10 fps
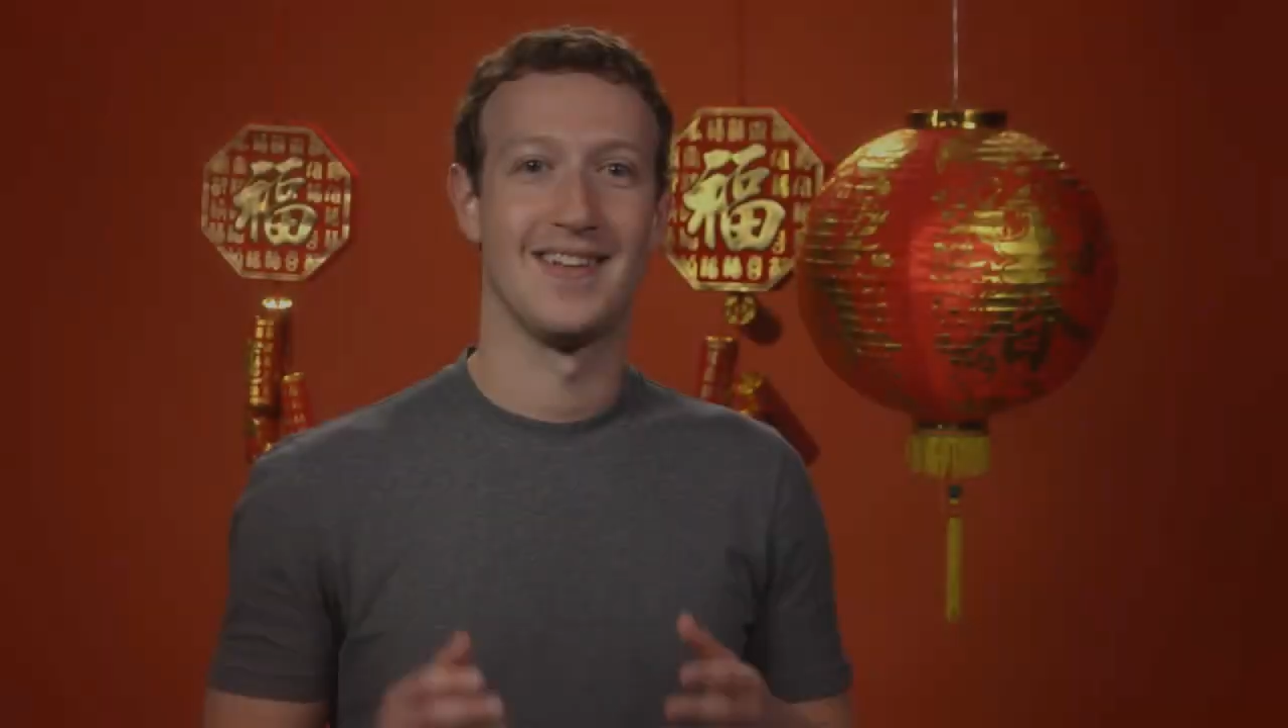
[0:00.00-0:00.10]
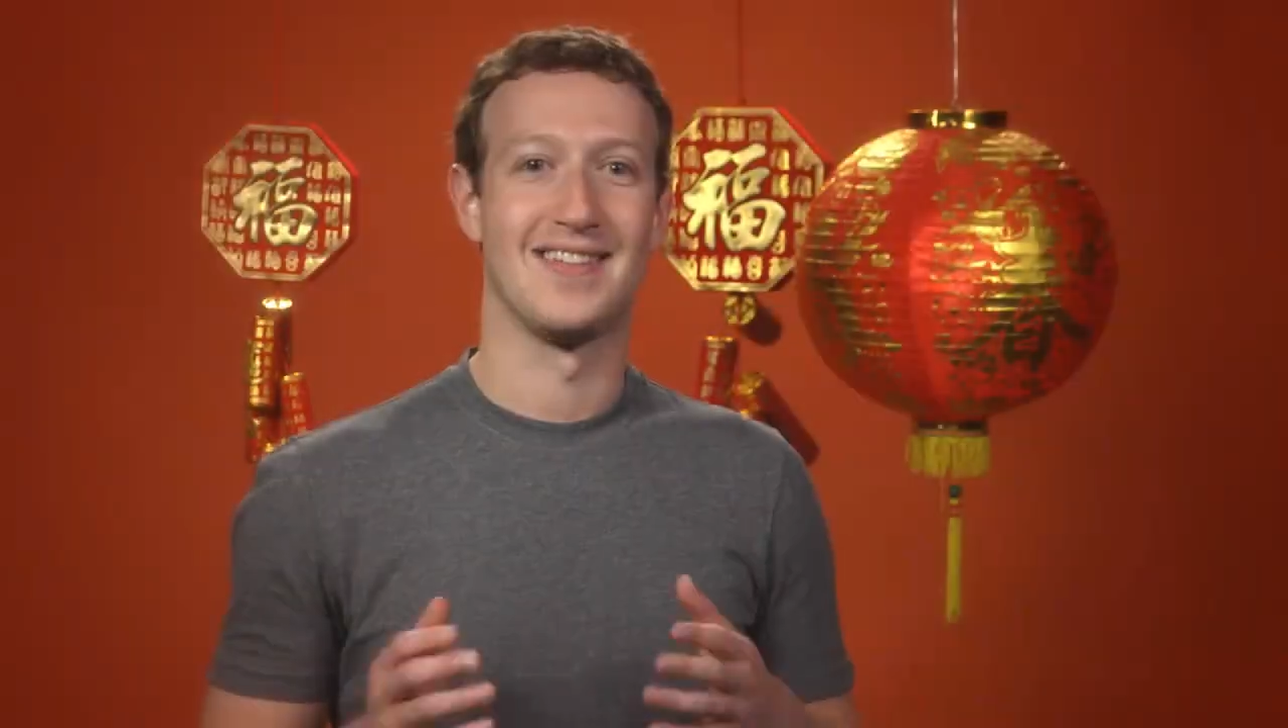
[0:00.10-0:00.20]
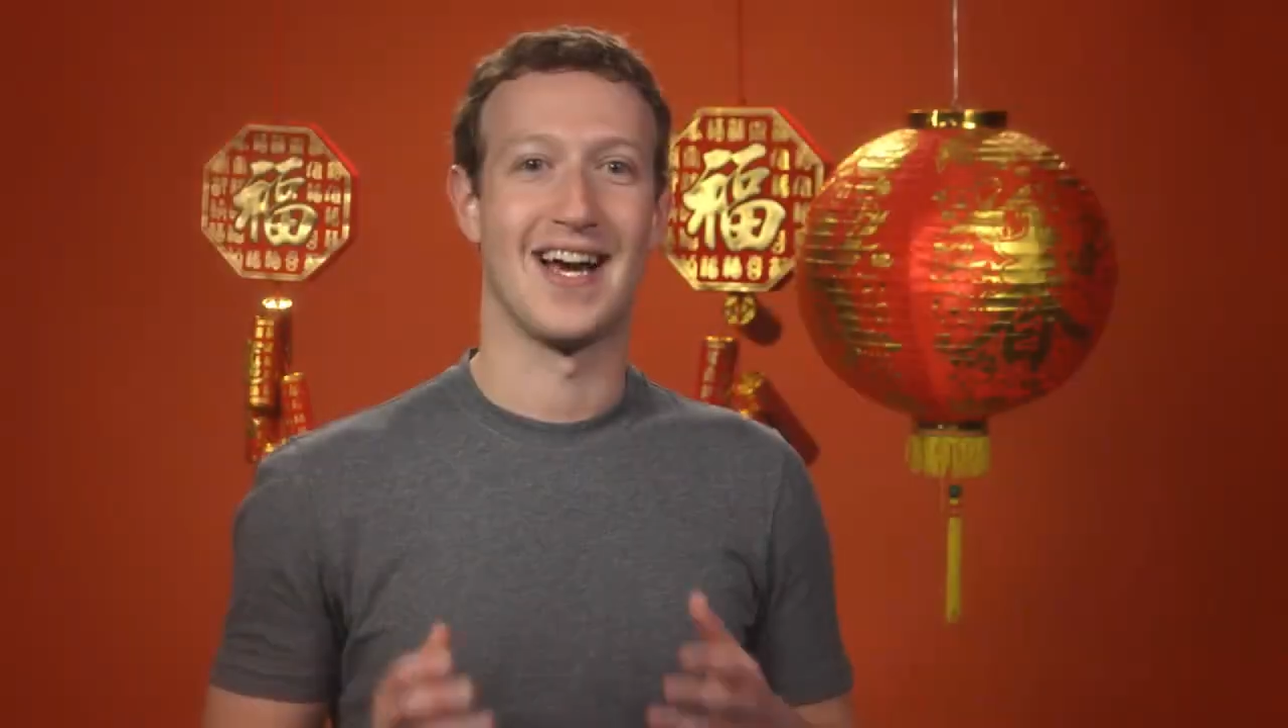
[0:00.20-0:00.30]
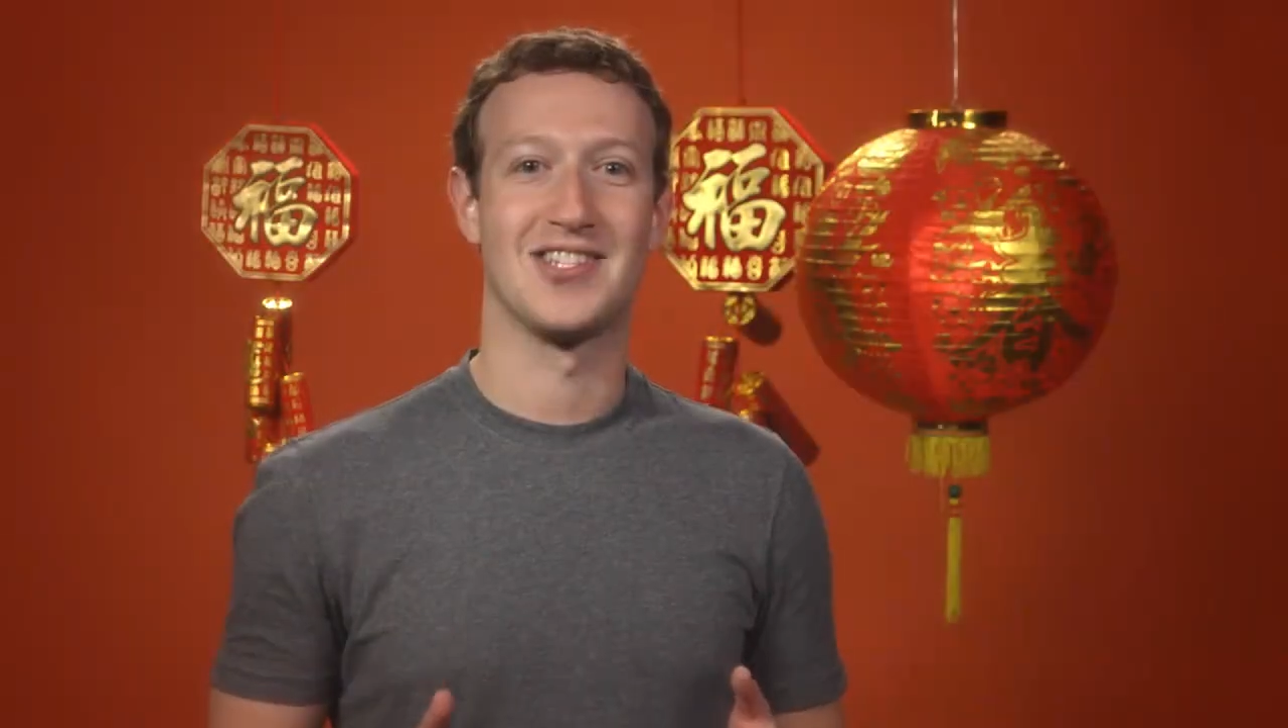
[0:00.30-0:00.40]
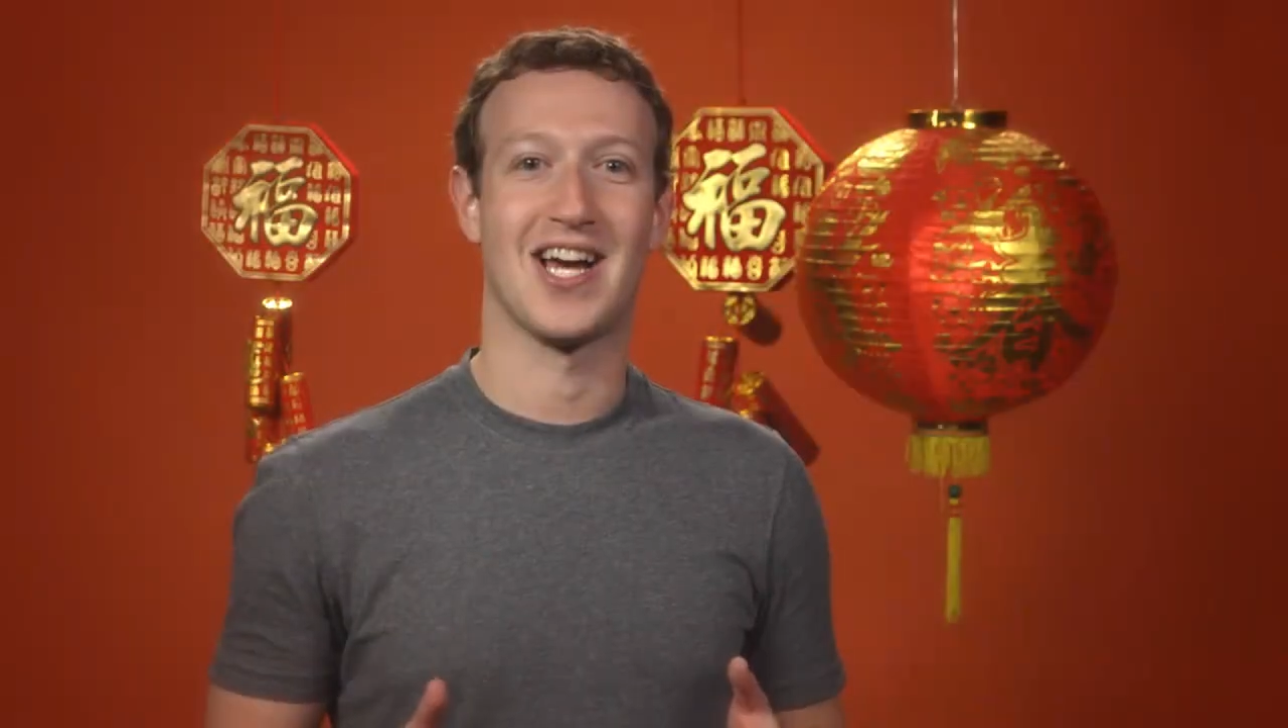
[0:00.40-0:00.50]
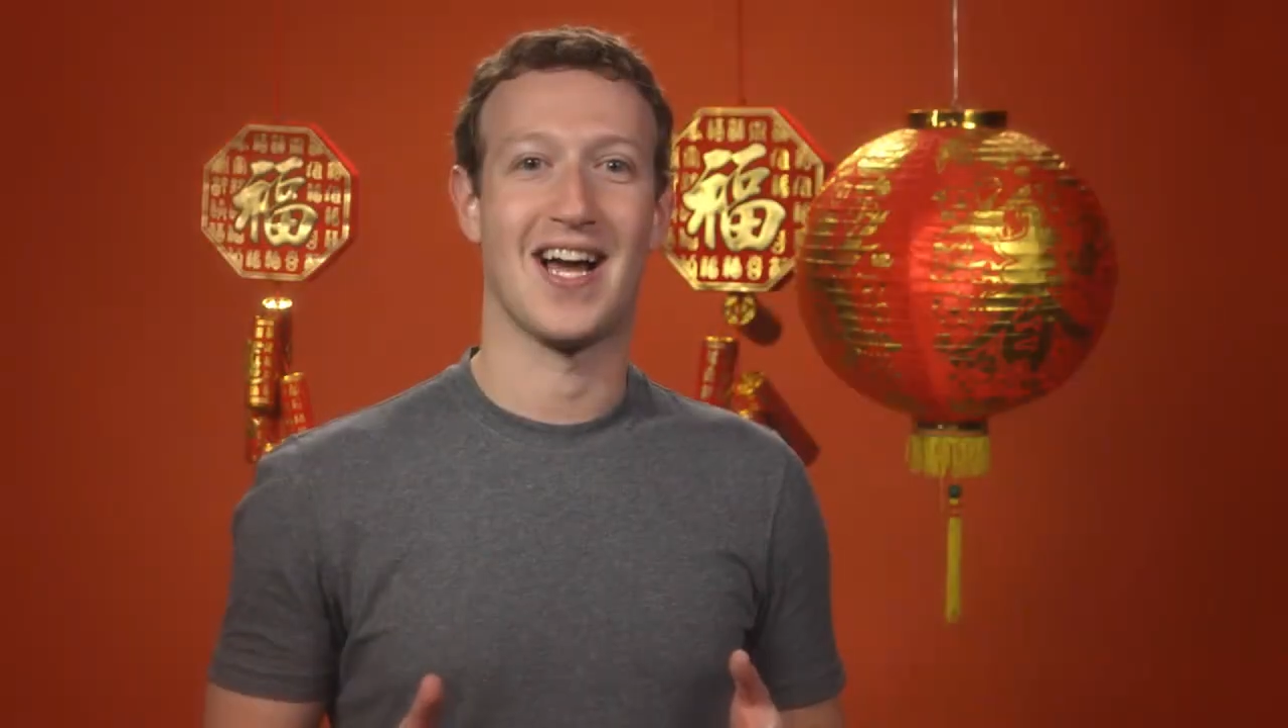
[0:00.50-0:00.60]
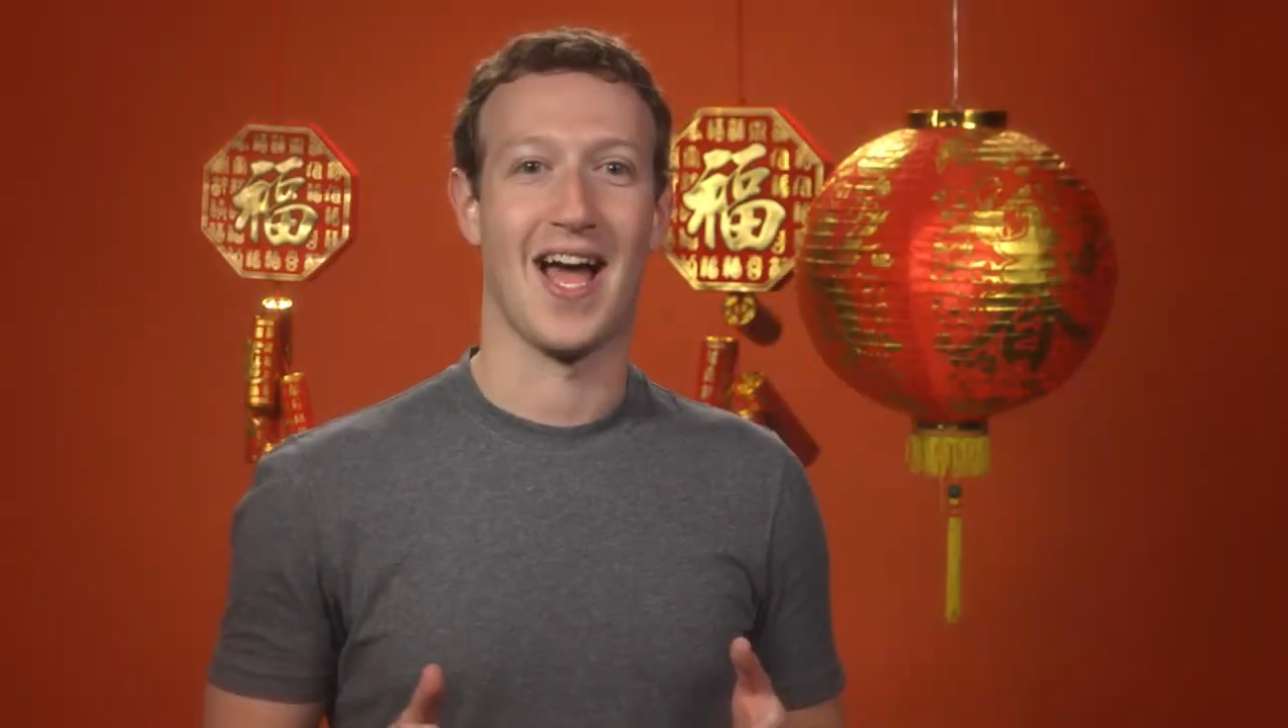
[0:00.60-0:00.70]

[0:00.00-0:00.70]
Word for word: 大家